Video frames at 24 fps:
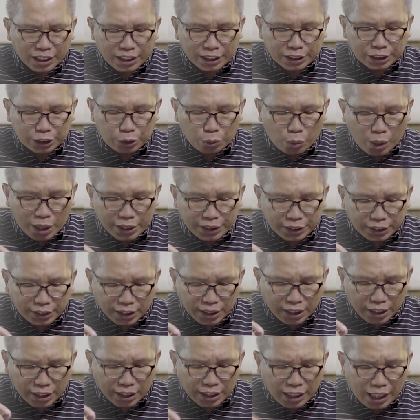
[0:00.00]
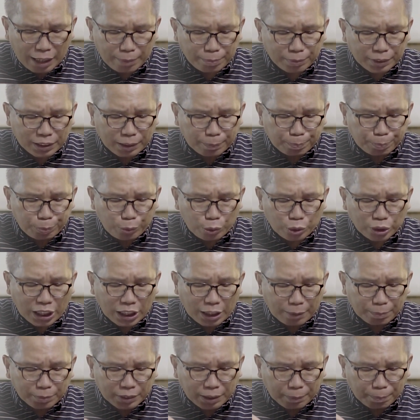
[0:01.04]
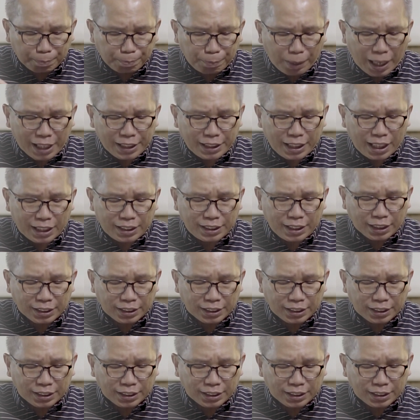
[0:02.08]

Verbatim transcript: kecuali segenggam tepung dalam tempayan